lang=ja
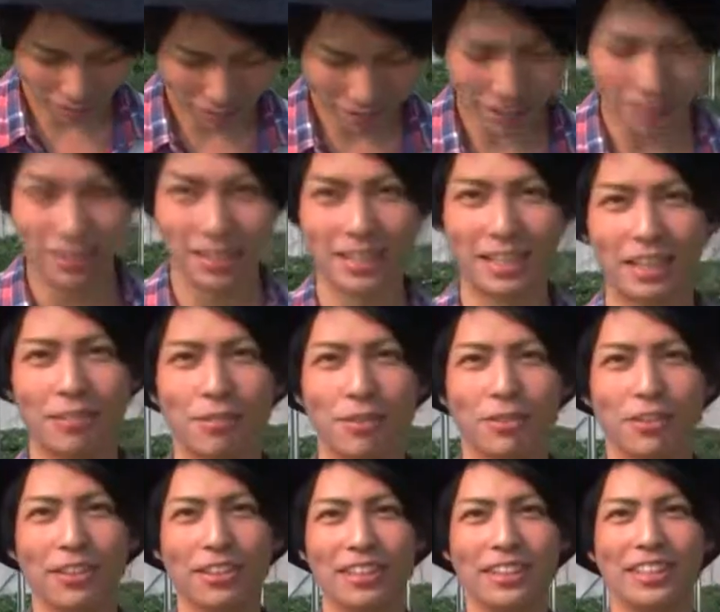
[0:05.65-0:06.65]
見てください、
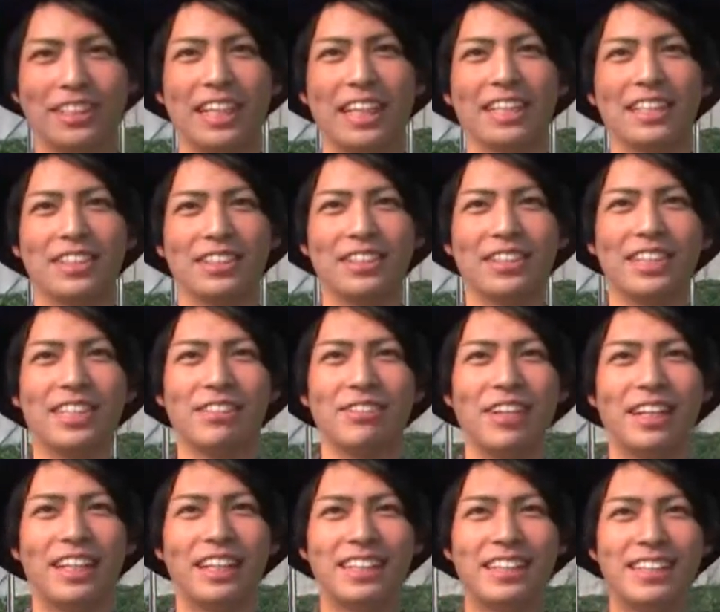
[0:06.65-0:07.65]
僕シャツ1
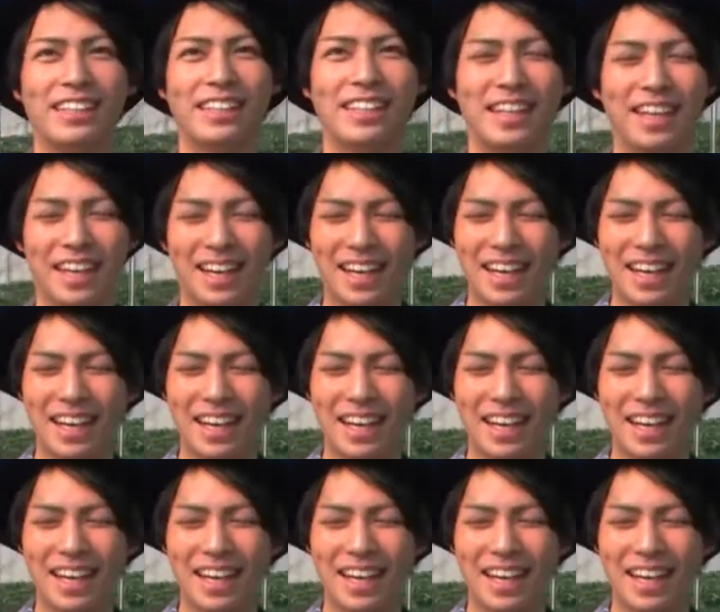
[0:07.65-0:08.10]
枚です。